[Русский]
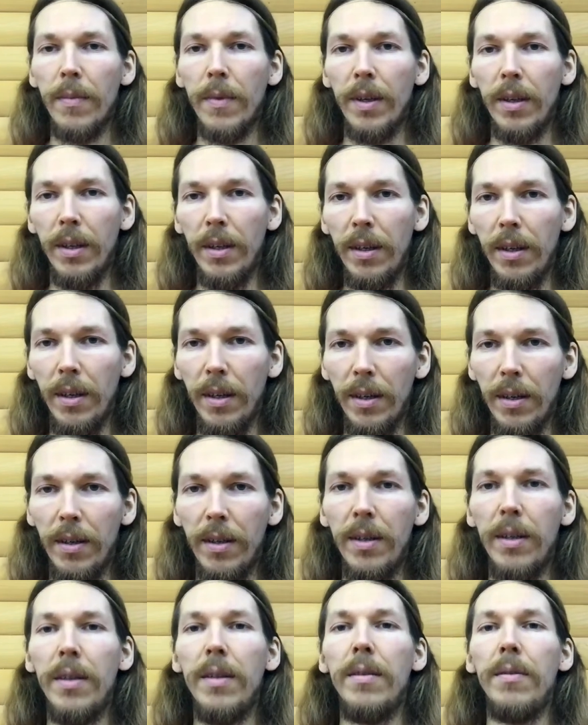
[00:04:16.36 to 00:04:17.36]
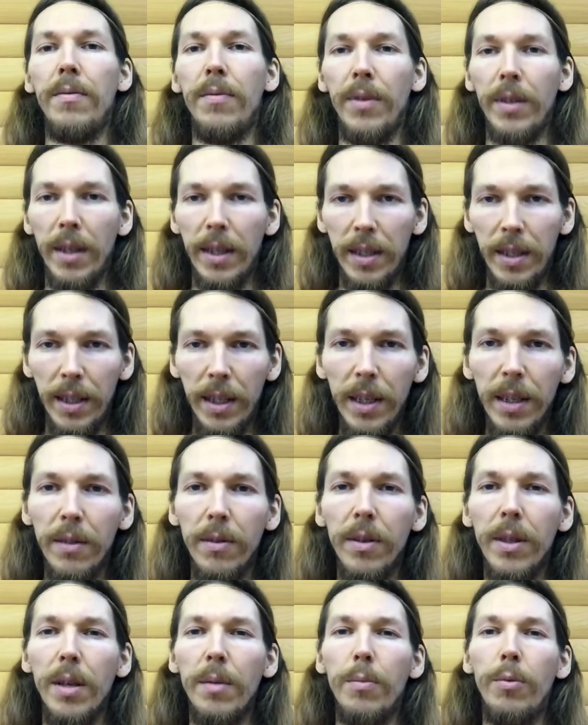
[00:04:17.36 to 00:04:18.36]
и
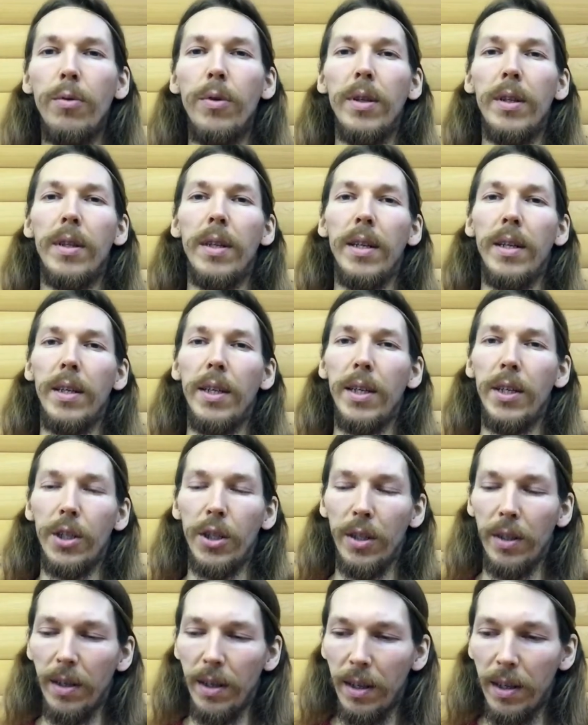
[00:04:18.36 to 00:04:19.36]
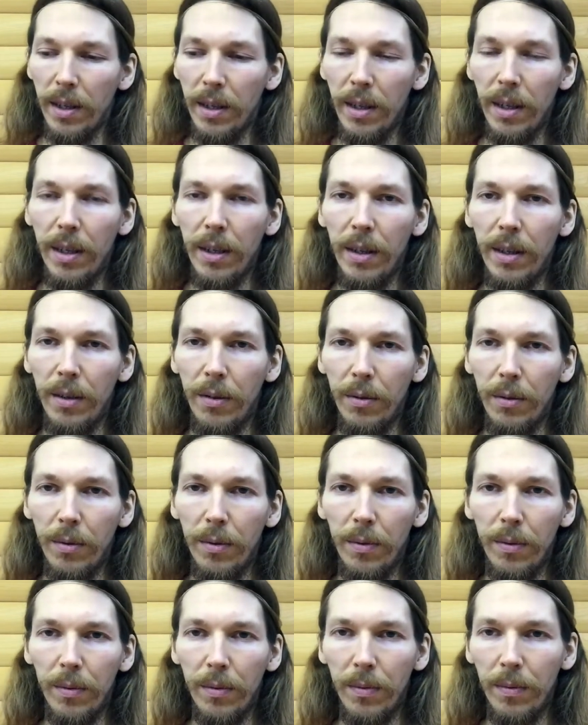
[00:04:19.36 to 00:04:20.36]
финансирование будет налажено, и
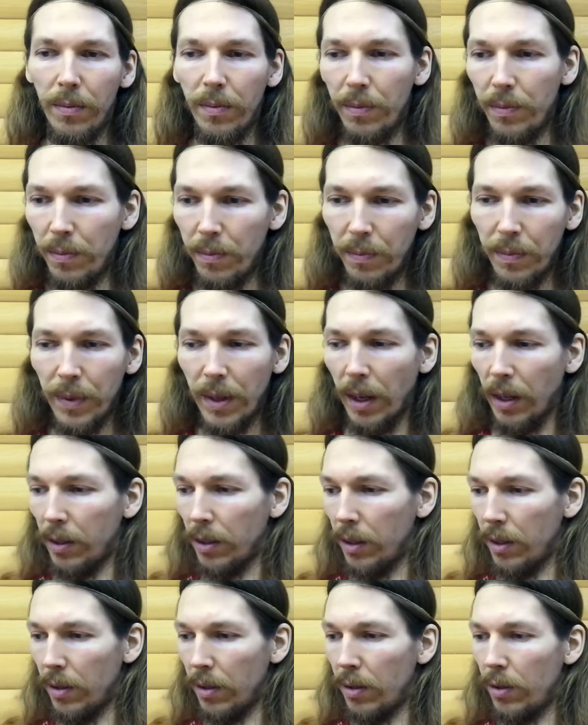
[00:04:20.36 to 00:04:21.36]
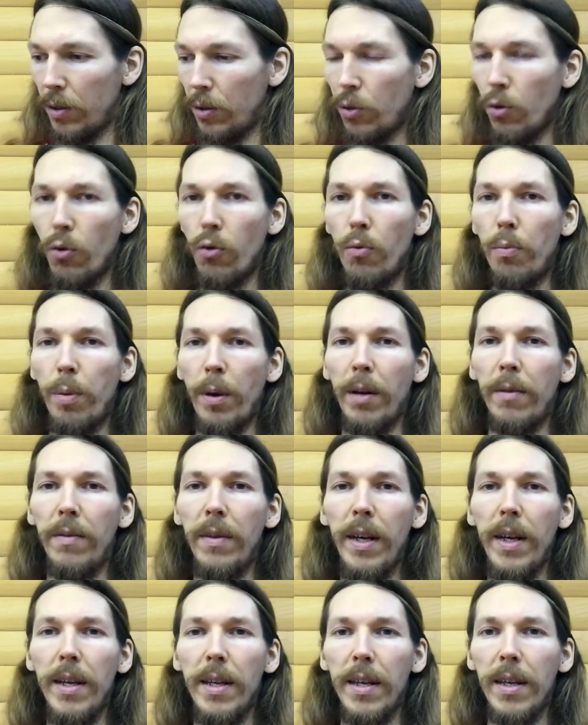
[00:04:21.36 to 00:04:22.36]
как это,
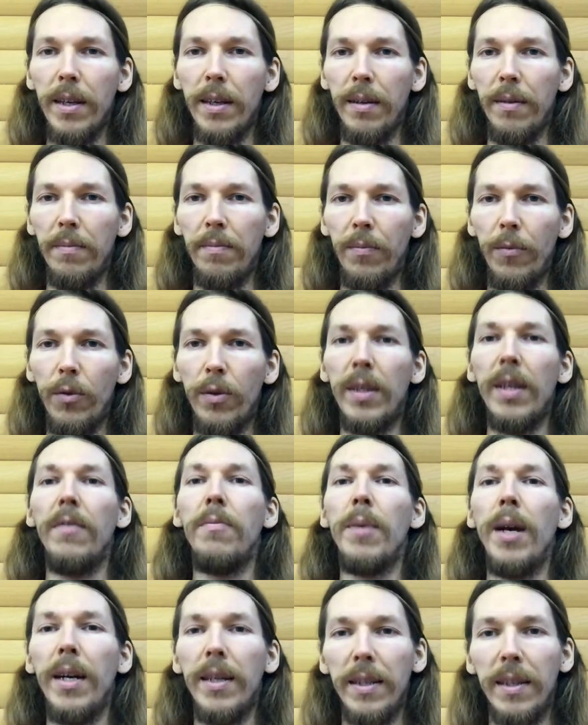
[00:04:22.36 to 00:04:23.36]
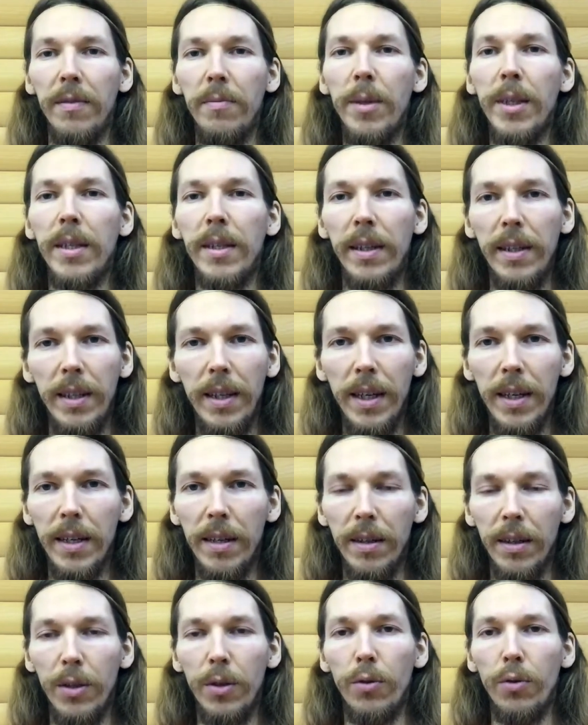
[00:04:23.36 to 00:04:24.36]
соуправление, ну, совм... а, совместная
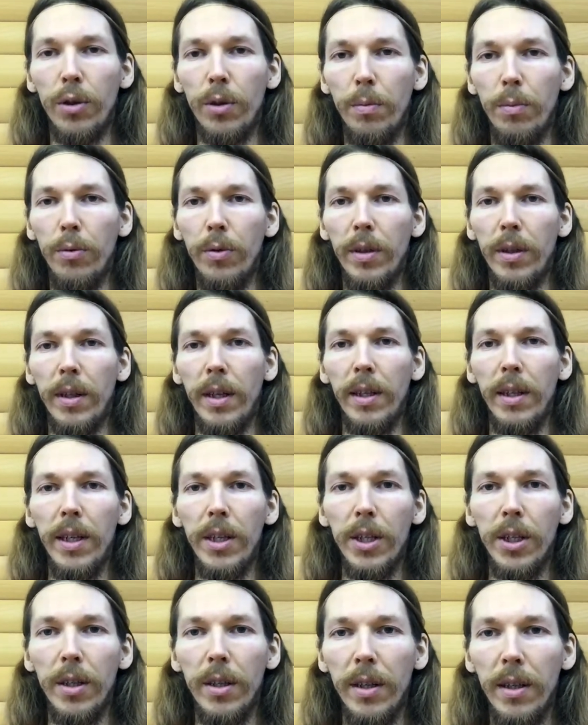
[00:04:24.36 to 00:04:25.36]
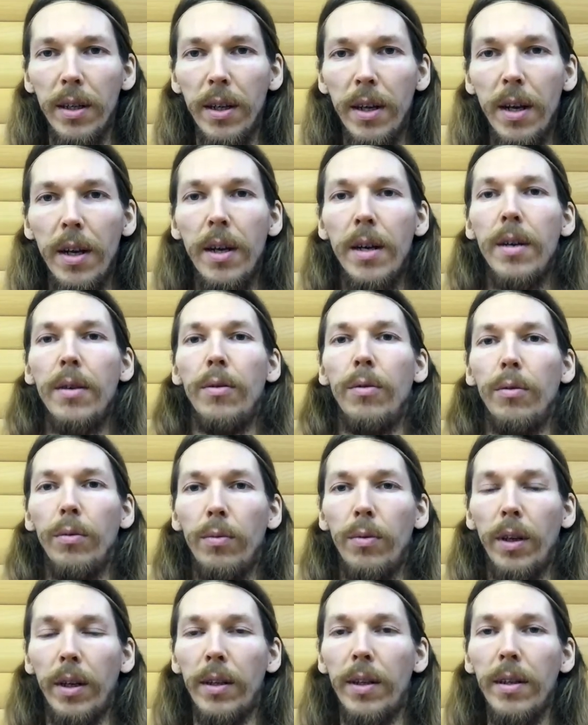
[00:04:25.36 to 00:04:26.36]
деятельность тоже будет налажена, ну,
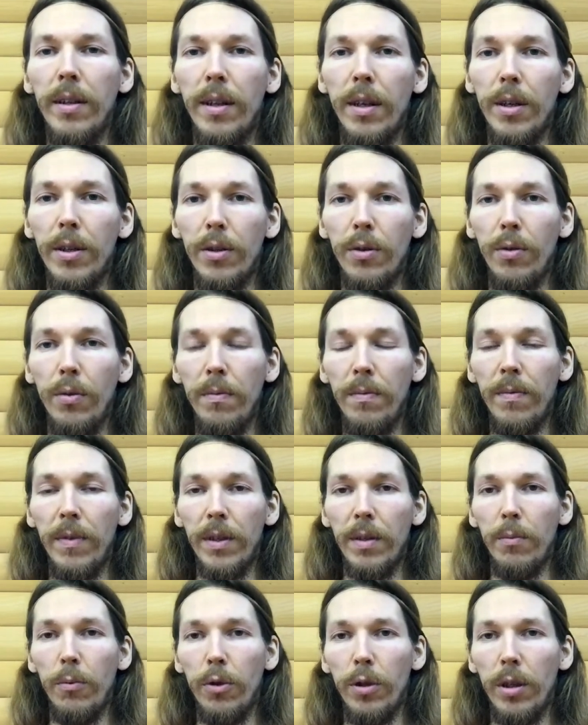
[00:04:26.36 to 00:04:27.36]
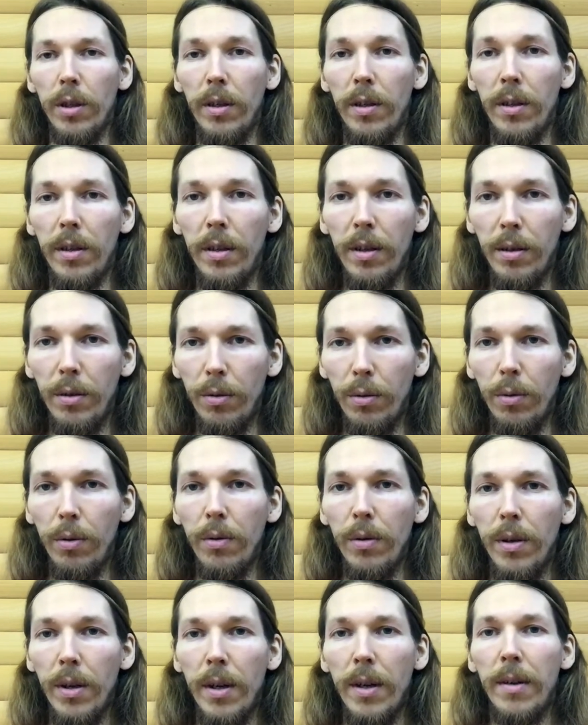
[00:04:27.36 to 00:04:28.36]
тогда дорастем, возможно, и
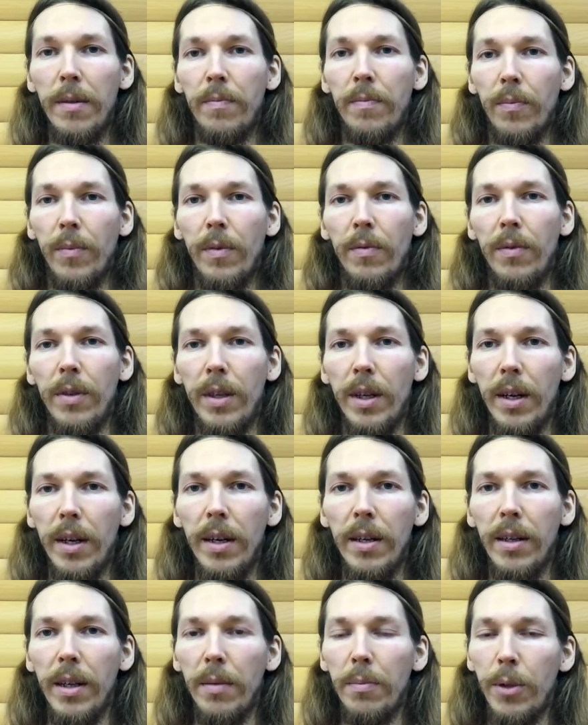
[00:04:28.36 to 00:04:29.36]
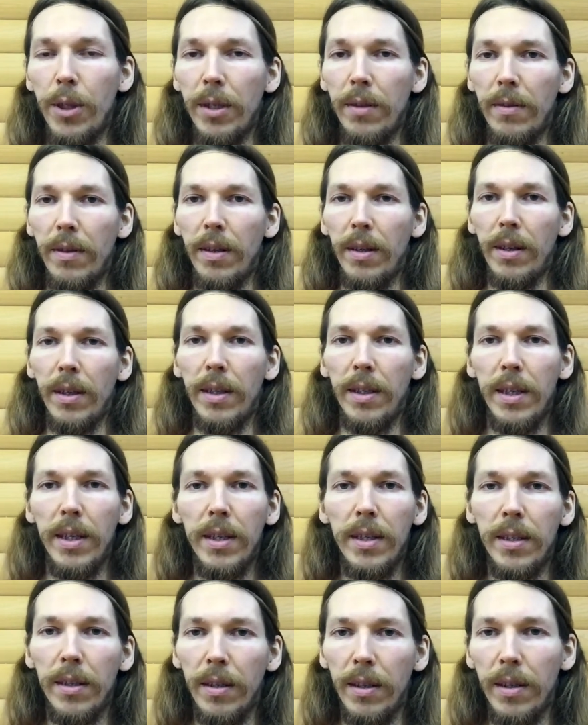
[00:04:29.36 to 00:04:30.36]
до федеральной общественной
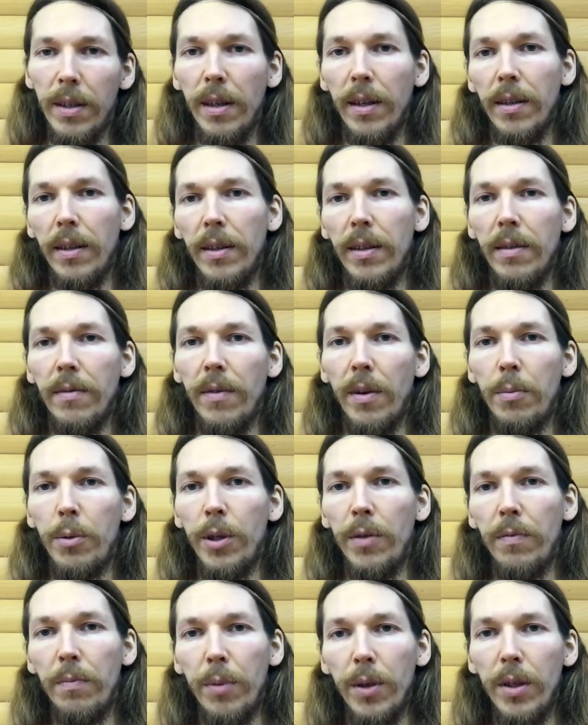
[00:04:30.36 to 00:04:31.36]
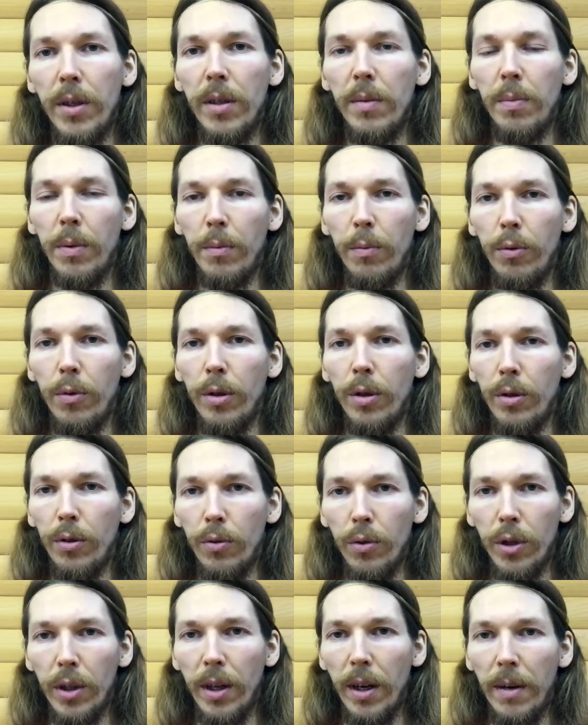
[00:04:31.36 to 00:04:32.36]
организации, если она нам вообще, в принципе, будет
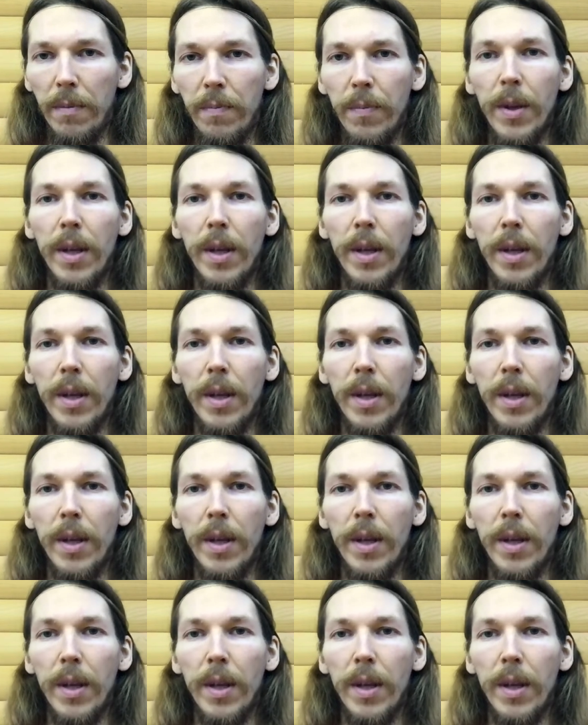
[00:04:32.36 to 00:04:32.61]
нужна.